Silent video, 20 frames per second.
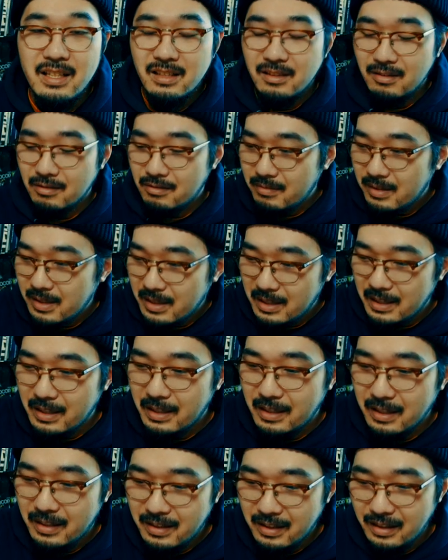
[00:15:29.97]
そこまで
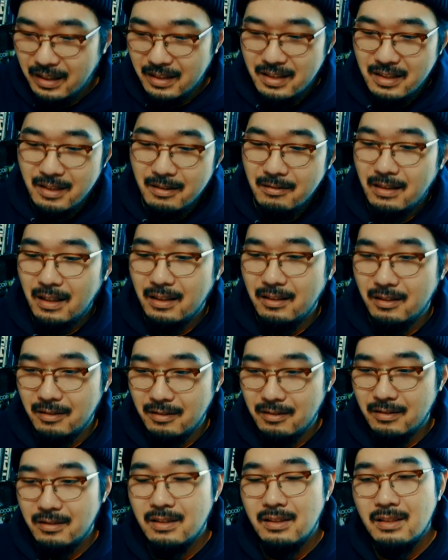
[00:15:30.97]
出てきてた血の
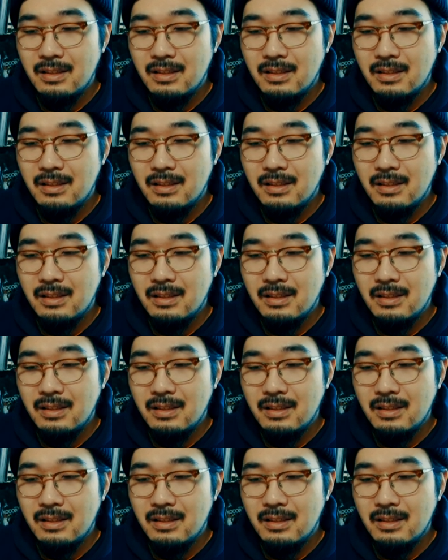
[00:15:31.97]
カット、